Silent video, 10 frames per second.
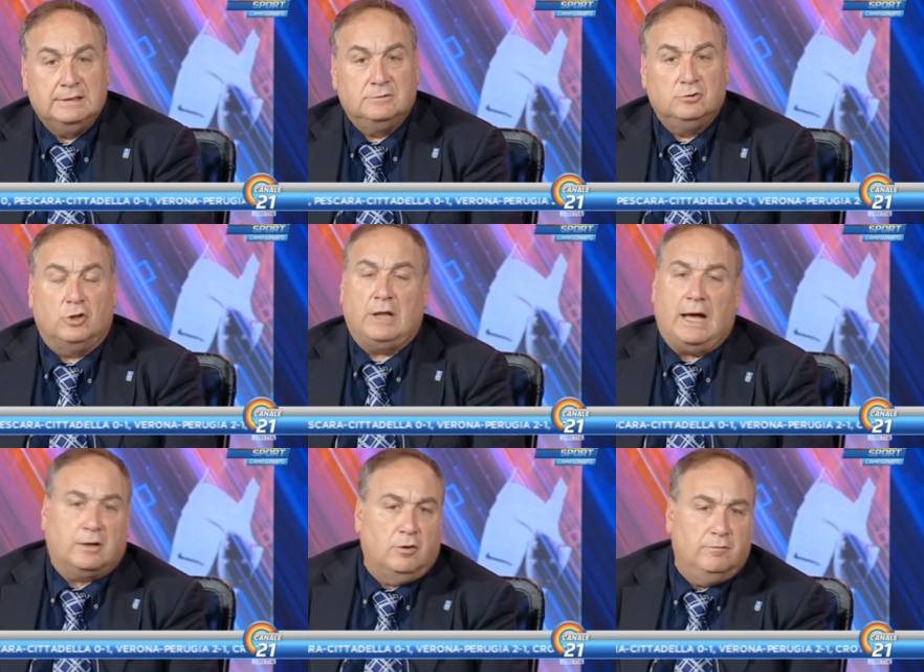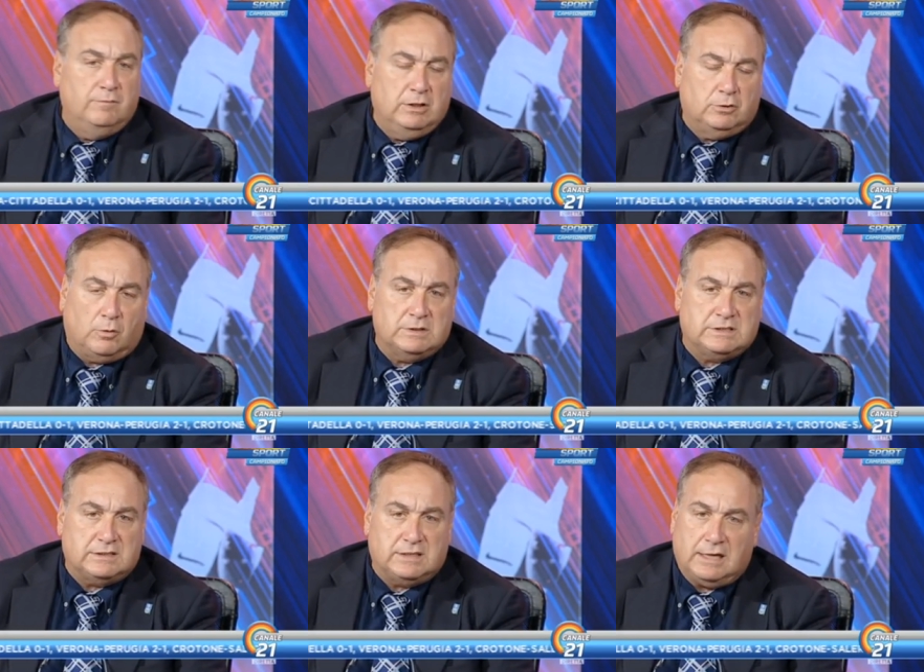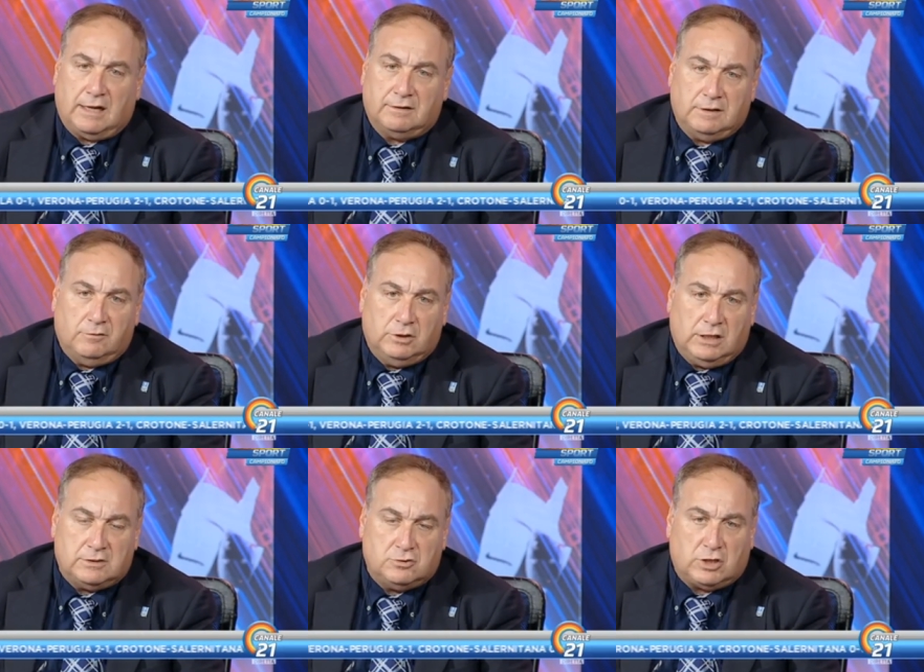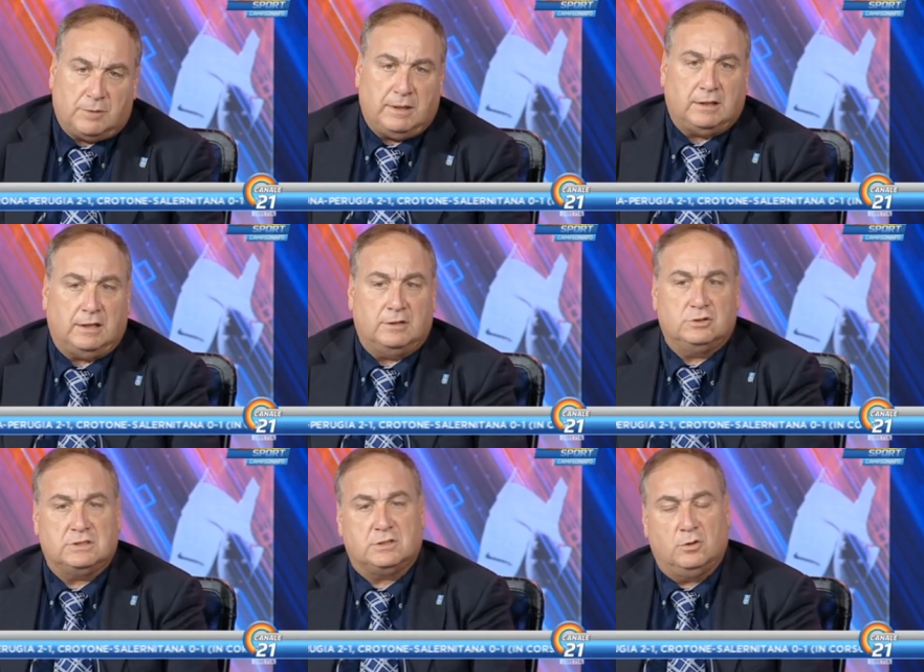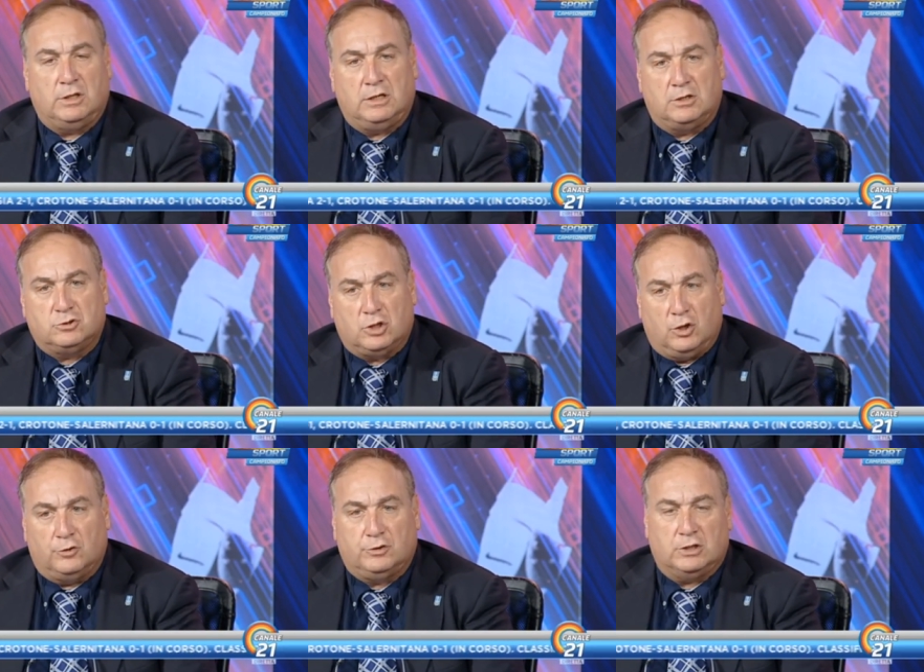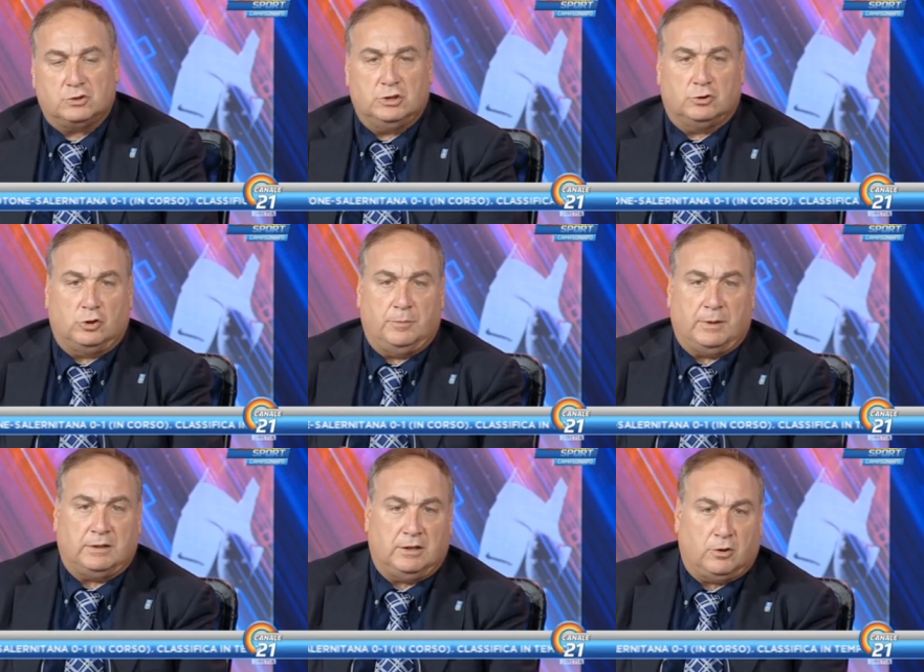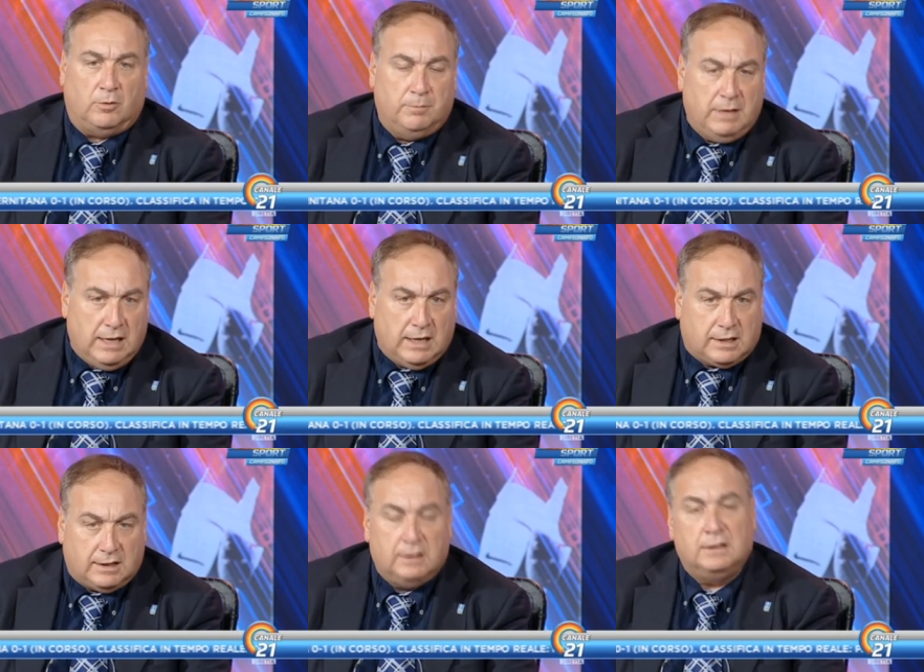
Non ha convinto questa sera, devo dire sinceramente, la gestione di Ancelotti. Ha scelto di partire con Milik